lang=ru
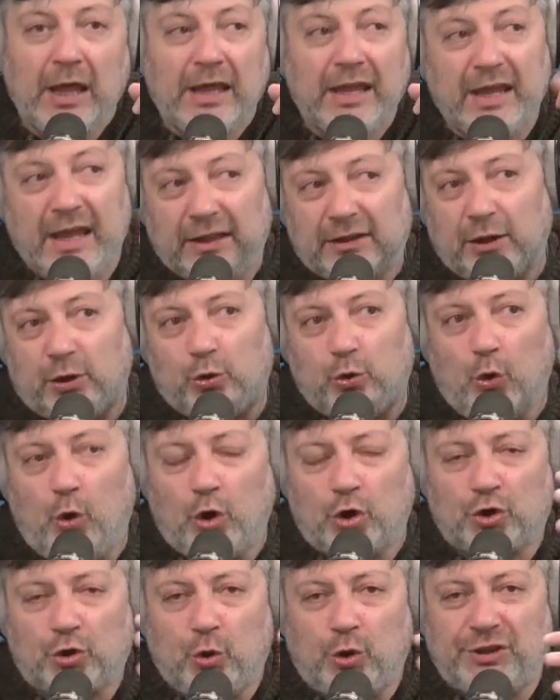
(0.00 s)
И это
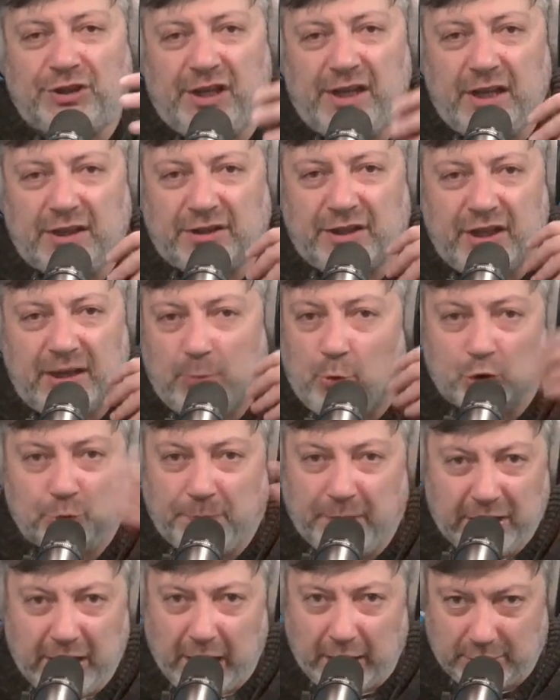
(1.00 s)
то, что Зеленский не может
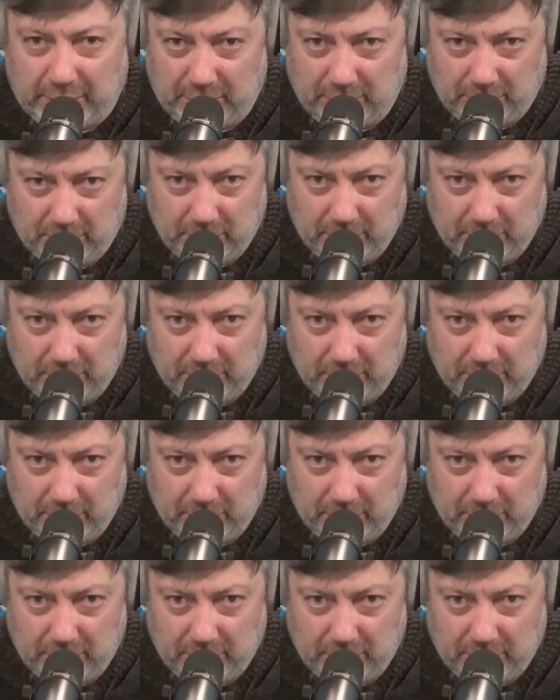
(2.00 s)
принять.